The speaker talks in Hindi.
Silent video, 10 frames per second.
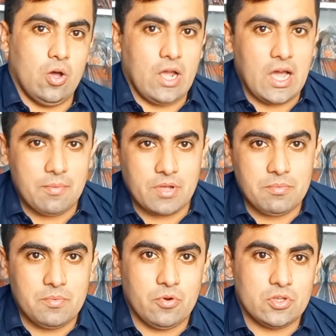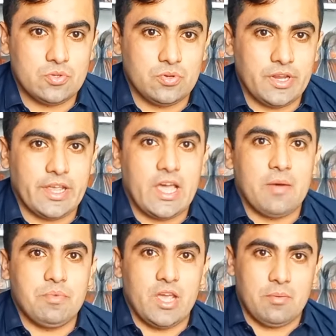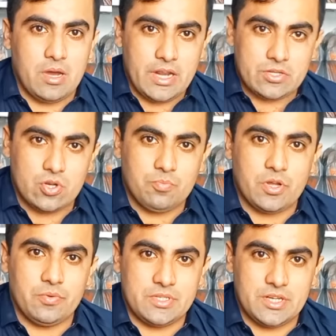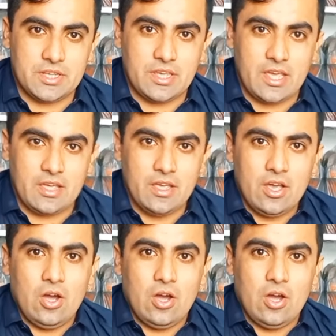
और आपका भी बहुत शुक्रिया कि आपने हमारे शॉप पर विजिट किया है